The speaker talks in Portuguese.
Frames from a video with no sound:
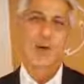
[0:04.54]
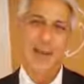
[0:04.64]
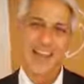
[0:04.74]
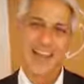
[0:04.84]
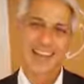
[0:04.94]

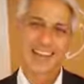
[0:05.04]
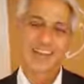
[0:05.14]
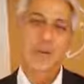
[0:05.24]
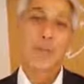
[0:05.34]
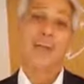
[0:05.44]
Olá,
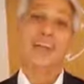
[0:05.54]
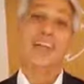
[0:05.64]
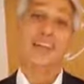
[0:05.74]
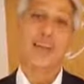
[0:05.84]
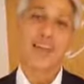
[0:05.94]

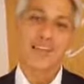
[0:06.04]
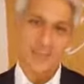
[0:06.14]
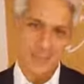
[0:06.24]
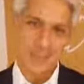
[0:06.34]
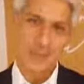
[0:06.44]
prezada
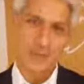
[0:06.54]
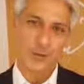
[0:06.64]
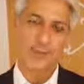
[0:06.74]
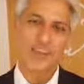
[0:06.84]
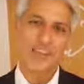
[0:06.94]
militante
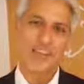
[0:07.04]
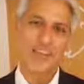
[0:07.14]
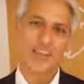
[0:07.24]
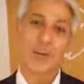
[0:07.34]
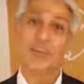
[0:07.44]

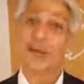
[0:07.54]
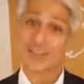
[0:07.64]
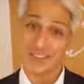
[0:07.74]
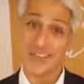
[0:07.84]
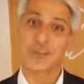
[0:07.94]
socialista,
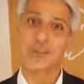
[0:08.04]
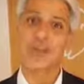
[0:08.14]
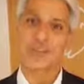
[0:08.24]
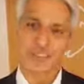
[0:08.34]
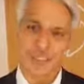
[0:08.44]
prezado
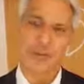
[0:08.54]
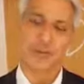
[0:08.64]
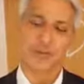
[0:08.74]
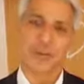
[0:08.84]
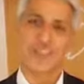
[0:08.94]
militante
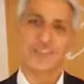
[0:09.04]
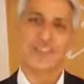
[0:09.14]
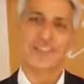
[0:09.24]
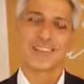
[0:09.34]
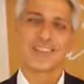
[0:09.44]
socialista.